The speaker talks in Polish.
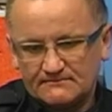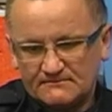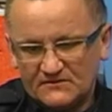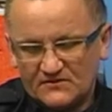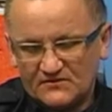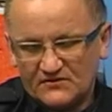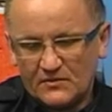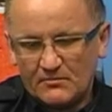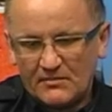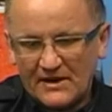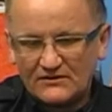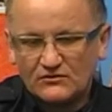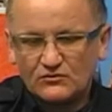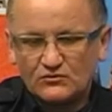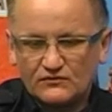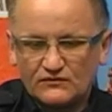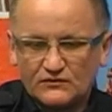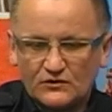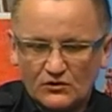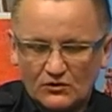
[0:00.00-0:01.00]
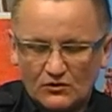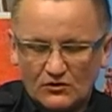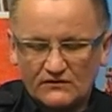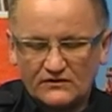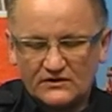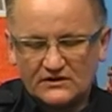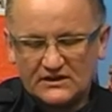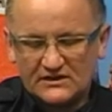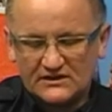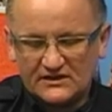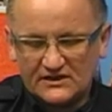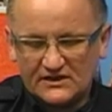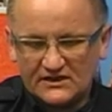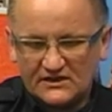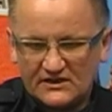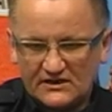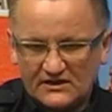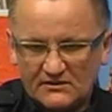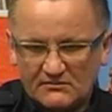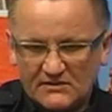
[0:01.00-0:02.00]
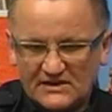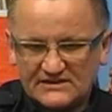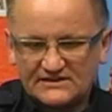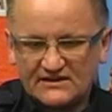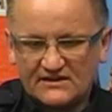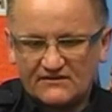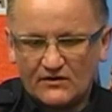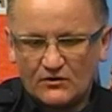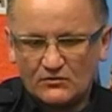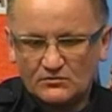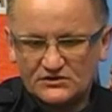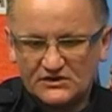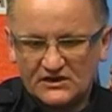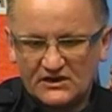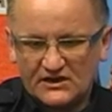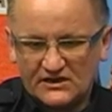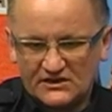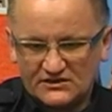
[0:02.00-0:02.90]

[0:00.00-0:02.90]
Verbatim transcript: wypadków drogowych na terenie miasta Wałbrzycha,